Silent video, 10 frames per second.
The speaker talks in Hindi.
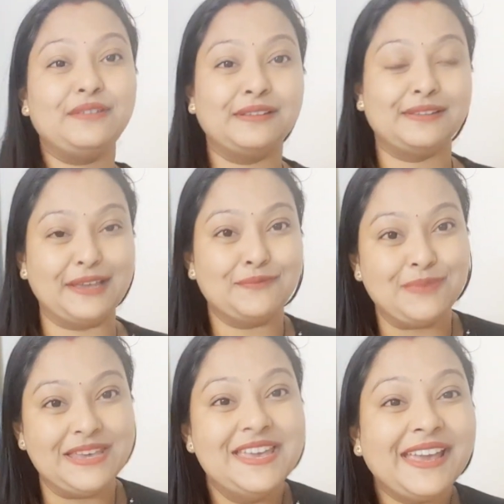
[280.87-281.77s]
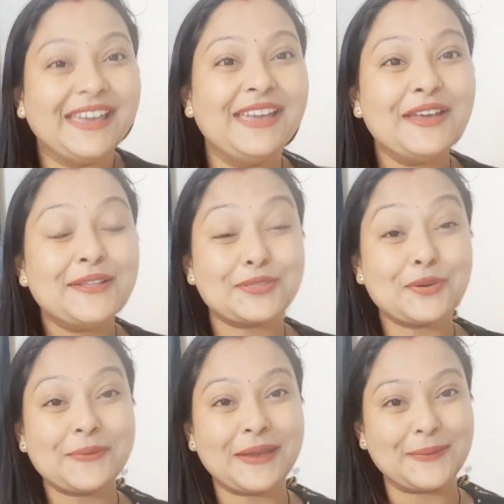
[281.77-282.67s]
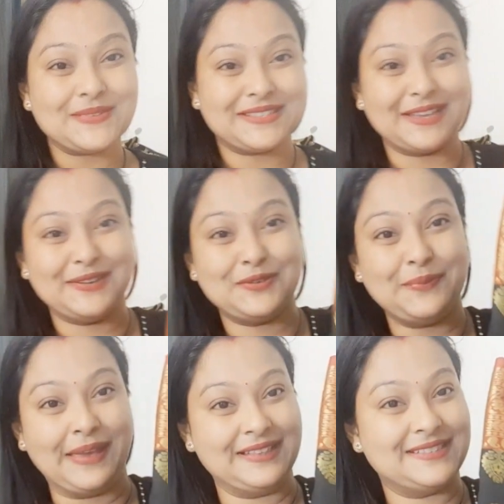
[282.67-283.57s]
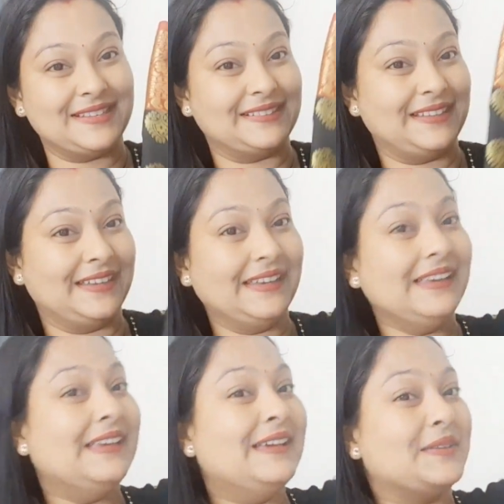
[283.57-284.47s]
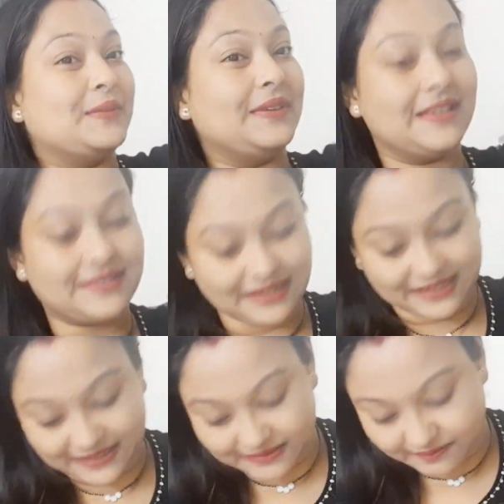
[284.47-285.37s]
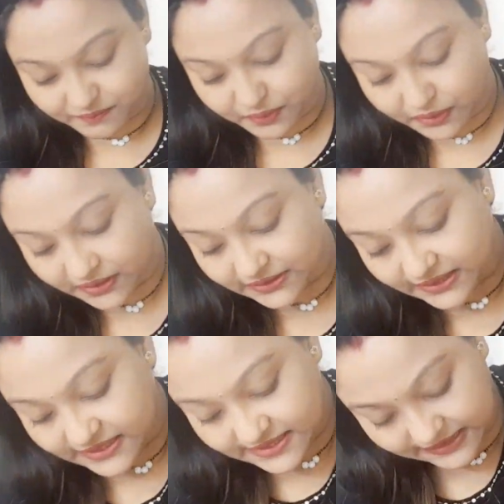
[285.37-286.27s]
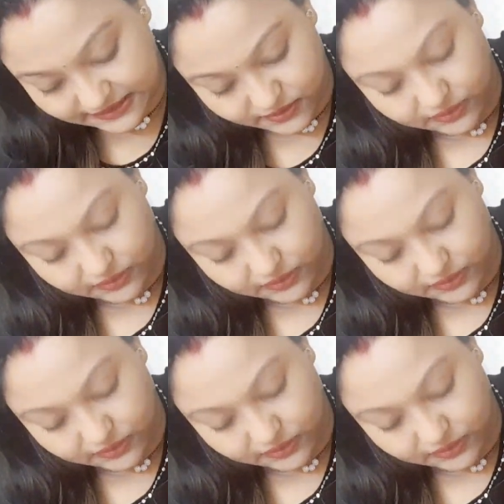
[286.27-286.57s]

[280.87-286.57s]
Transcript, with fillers: लाइक मी तो भी हम इस साड़ी को पहन सकते हैं क्योंकि ये साड़ी बहुत ही ज़्यादा